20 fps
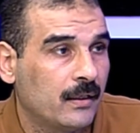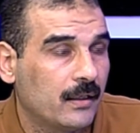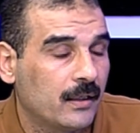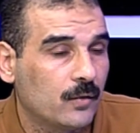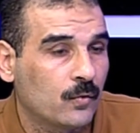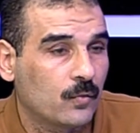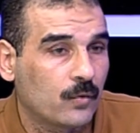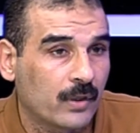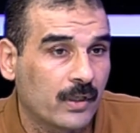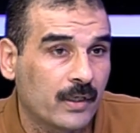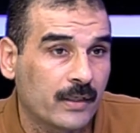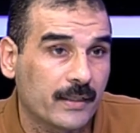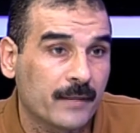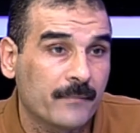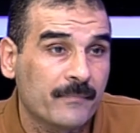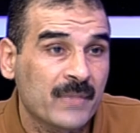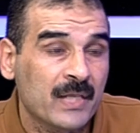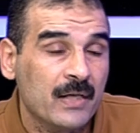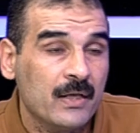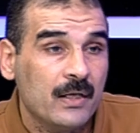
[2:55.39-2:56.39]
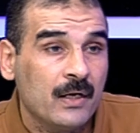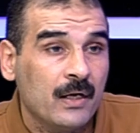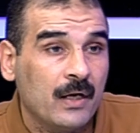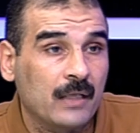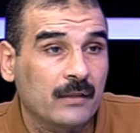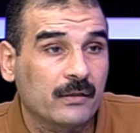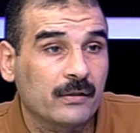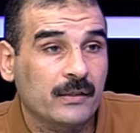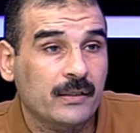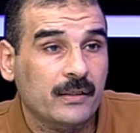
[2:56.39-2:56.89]
الأوكراني
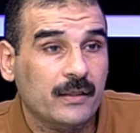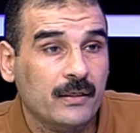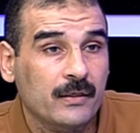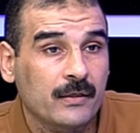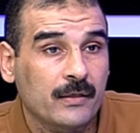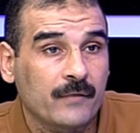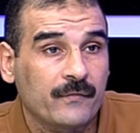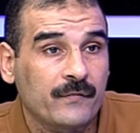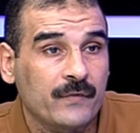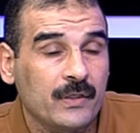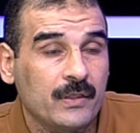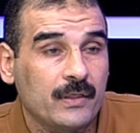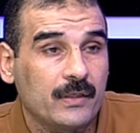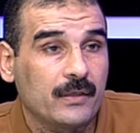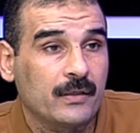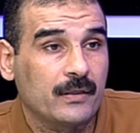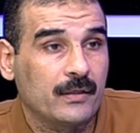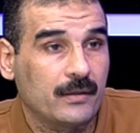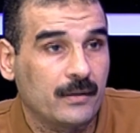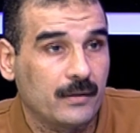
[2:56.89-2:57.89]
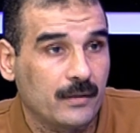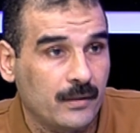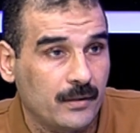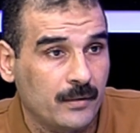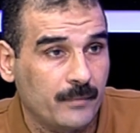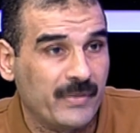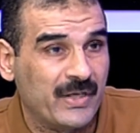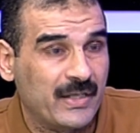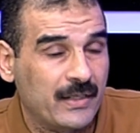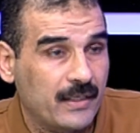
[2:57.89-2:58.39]
حضرتك في آه،
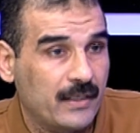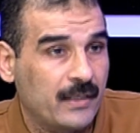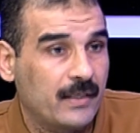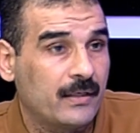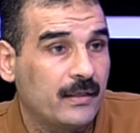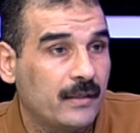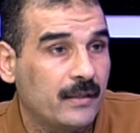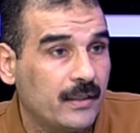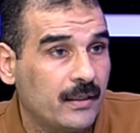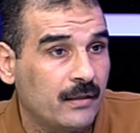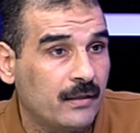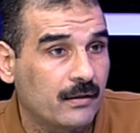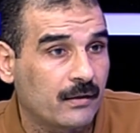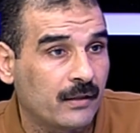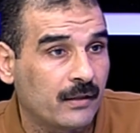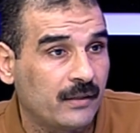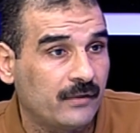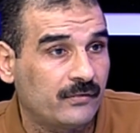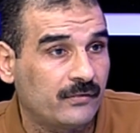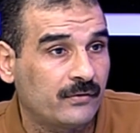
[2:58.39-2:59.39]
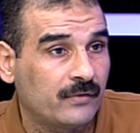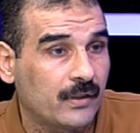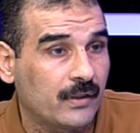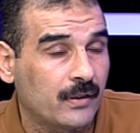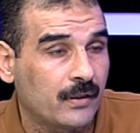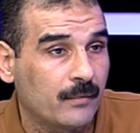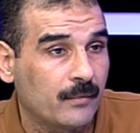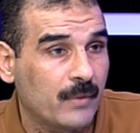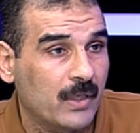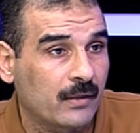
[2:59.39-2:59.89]
آه، بيان لرئيس
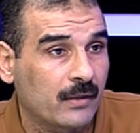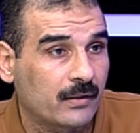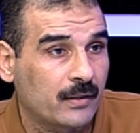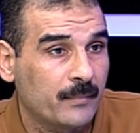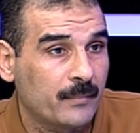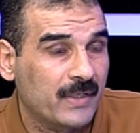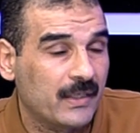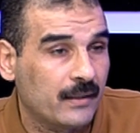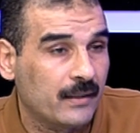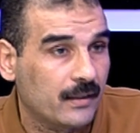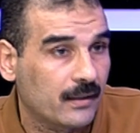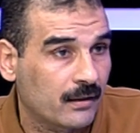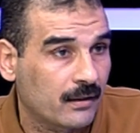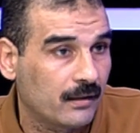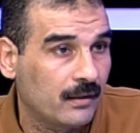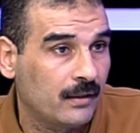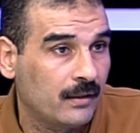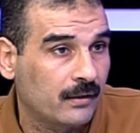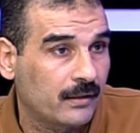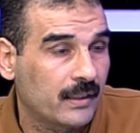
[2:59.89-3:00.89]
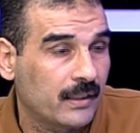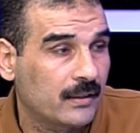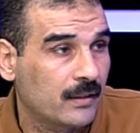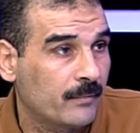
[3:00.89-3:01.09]
آه، مارك ميلي القيادة